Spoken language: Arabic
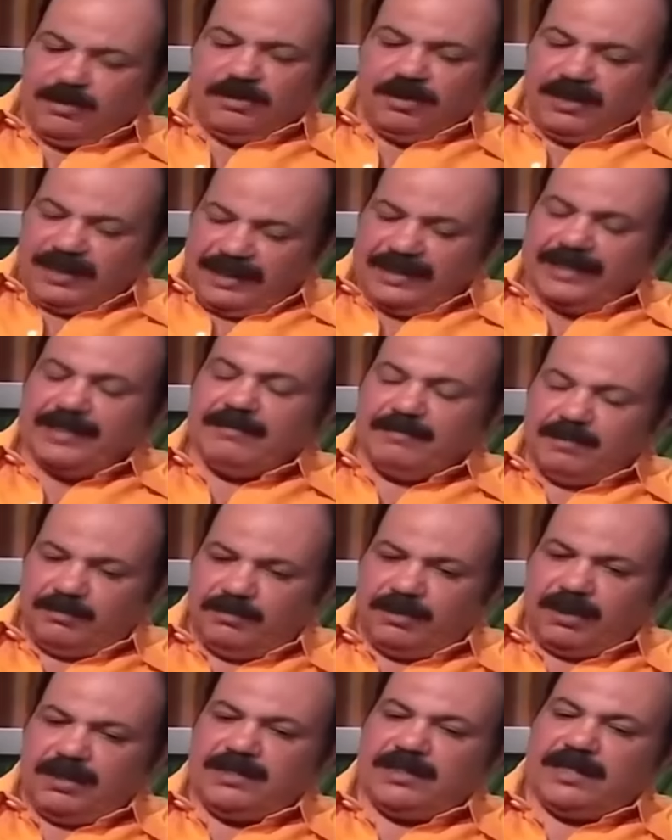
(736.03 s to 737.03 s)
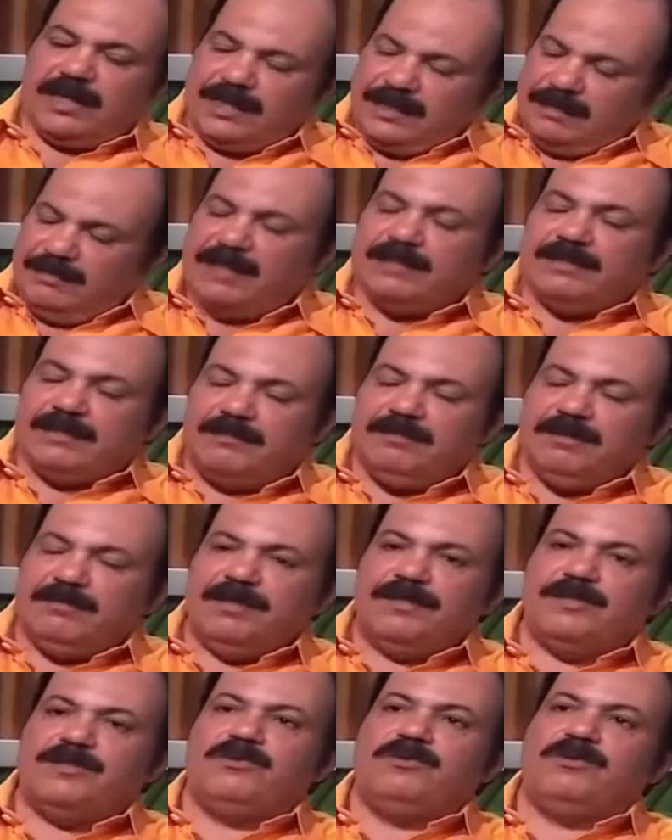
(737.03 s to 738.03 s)
انا بقول لك كده مش متخصص خلي بقى
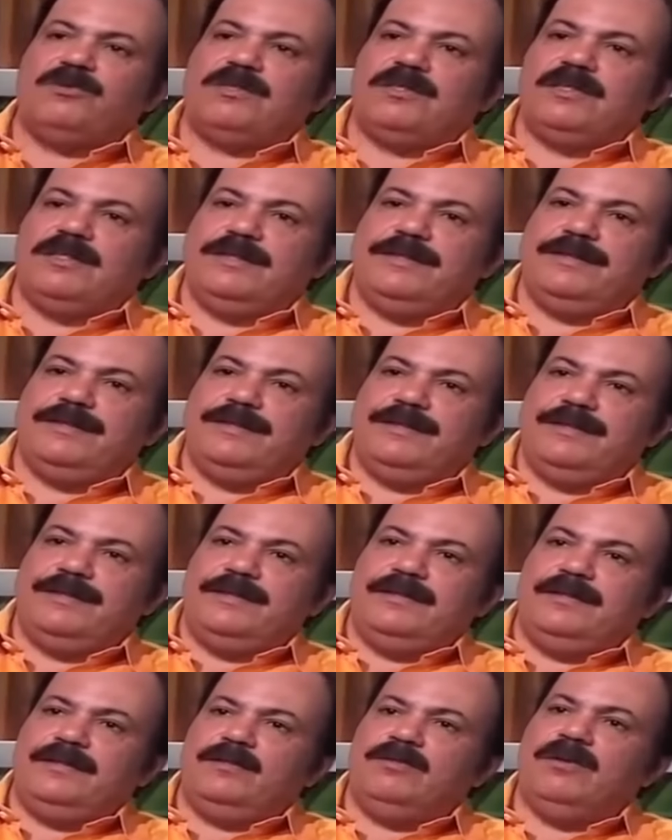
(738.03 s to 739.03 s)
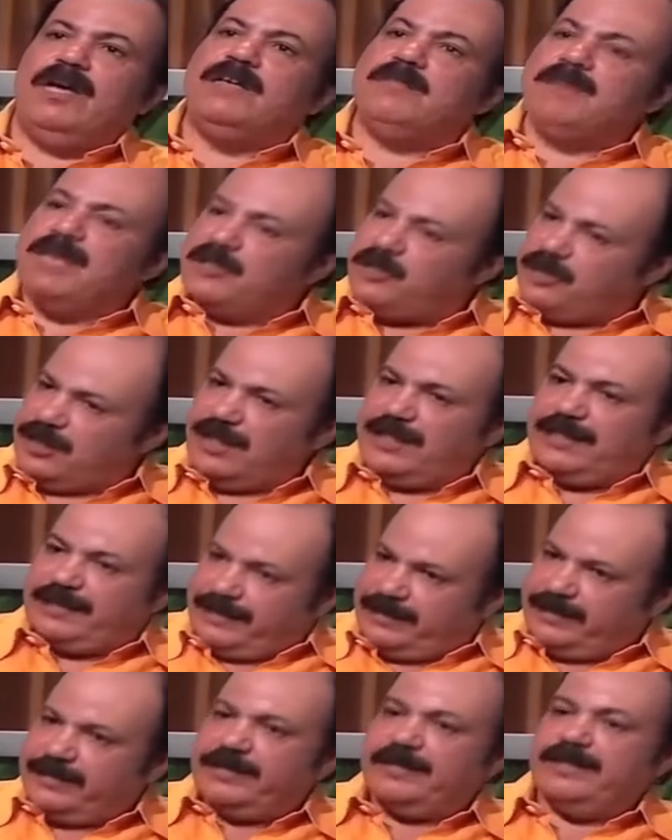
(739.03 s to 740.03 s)
الطبق مسطور اه وهي
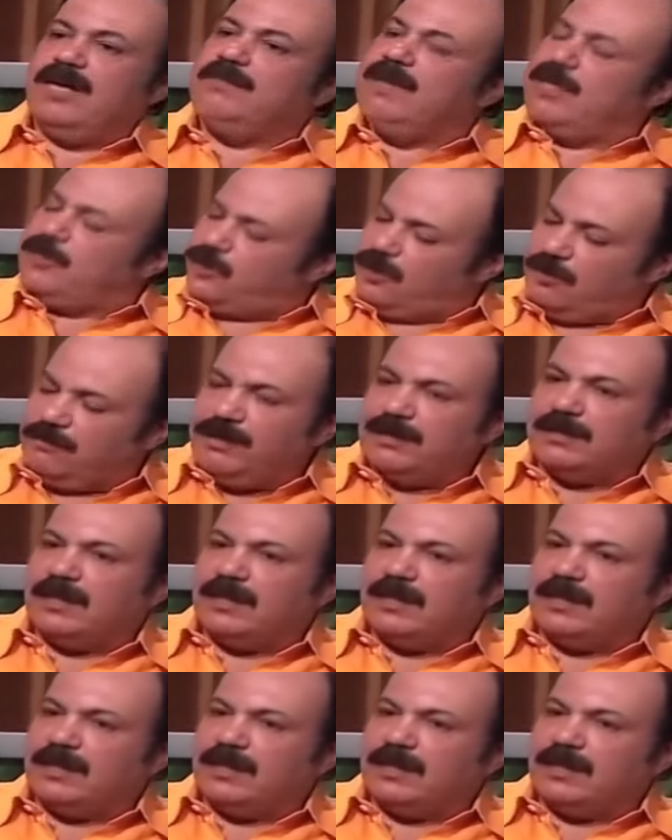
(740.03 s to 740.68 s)
ماشيه وهي ماشيه